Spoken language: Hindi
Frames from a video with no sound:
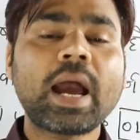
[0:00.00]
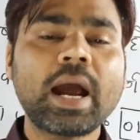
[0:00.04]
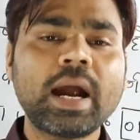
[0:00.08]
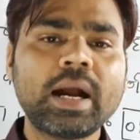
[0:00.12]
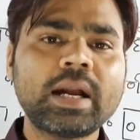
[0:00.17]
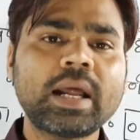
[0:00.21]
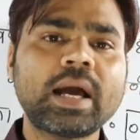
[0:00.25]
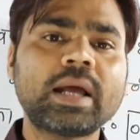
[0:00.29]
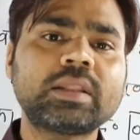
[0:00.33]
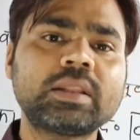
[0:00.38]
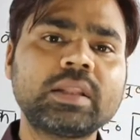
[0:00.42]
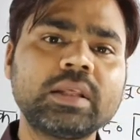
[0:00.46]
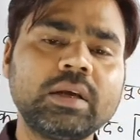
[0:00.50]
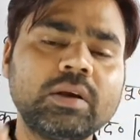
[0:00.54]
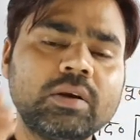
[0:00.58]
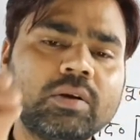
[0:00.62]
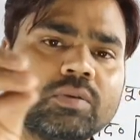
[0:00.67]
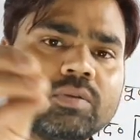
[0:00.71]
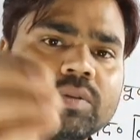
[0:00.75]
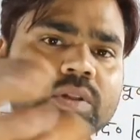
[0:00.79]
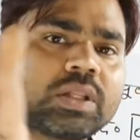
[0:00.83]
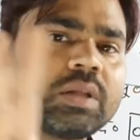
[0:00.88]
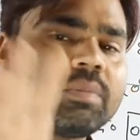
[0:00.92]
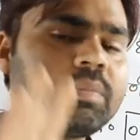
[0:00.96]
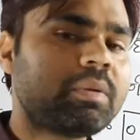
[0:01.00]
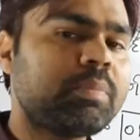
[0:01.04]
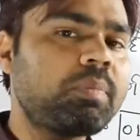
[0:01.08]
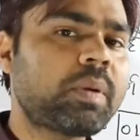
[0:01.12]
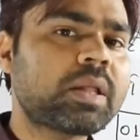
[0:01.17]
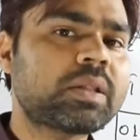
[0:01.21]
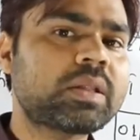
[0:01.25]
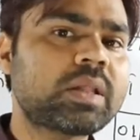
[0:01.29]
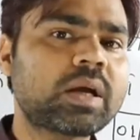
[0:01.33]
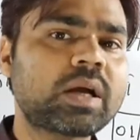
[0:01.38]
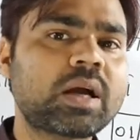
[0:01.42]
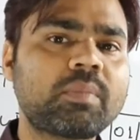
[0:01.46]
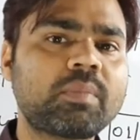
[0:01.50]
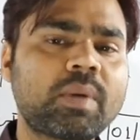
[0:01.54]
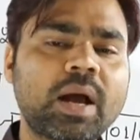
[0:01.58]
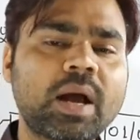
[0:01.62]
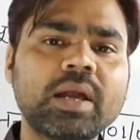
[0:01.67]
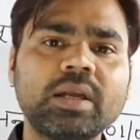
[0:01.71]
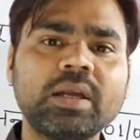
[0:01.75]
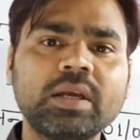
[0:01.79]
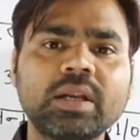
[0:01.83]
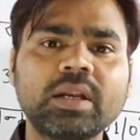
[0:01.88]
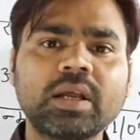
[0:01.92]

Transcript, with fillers: ऐड आते हैं उनसे भी पैसा कमा ही